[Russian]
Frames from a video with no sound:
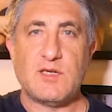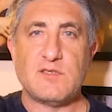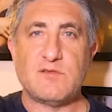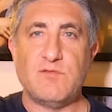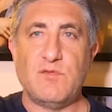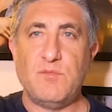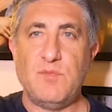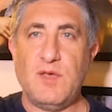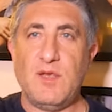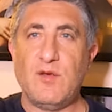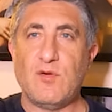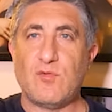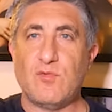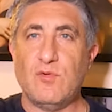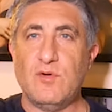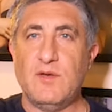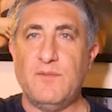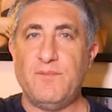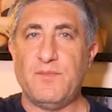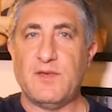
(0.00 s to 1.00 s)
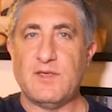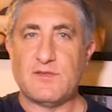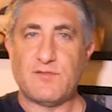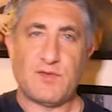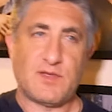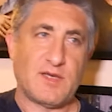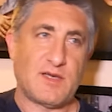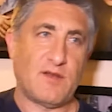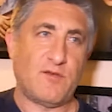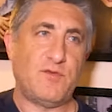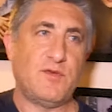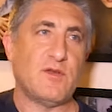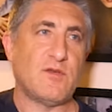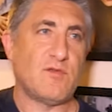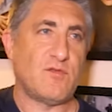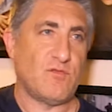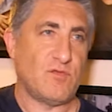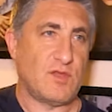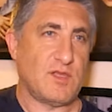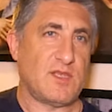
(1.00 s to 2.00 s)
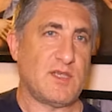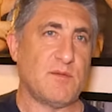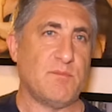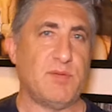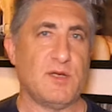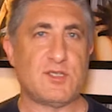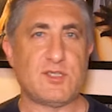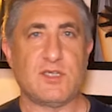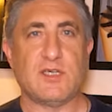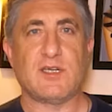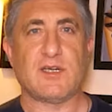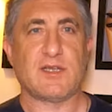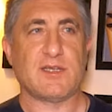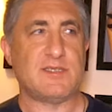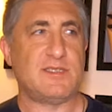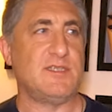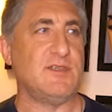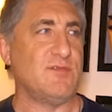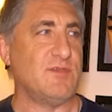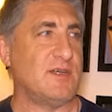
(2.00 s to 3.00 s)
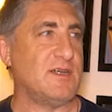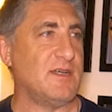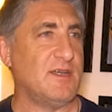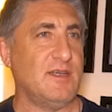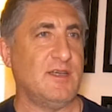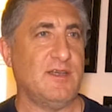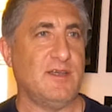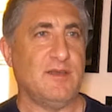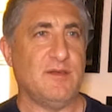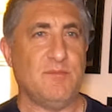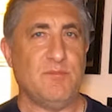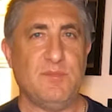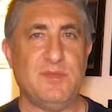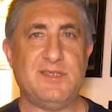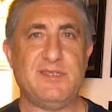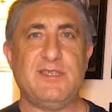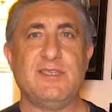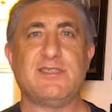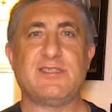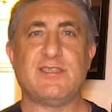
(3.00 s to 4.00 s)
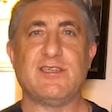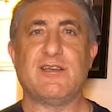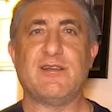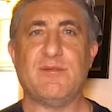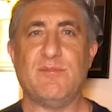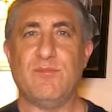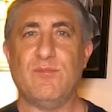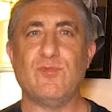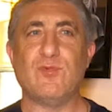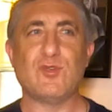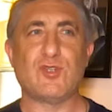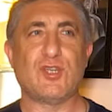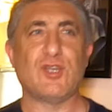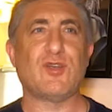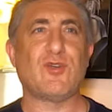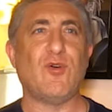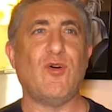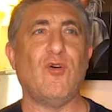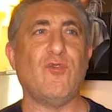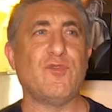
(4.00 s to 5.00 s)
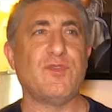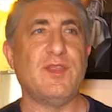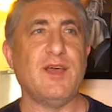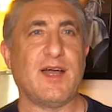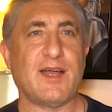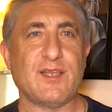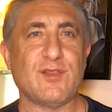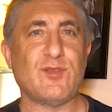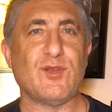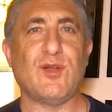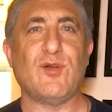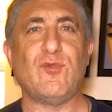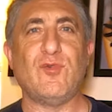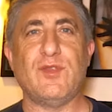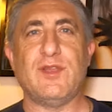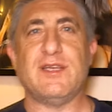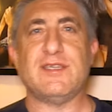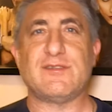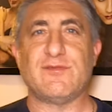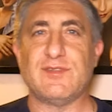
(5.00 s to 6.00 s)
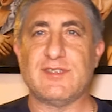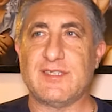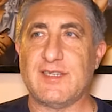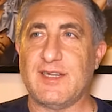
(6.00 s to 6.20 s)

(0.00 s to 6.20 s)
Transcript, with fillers: раз в Америку и сфотографировать вот этих больших, красивых, мясистых мужиков, да, которых у нас в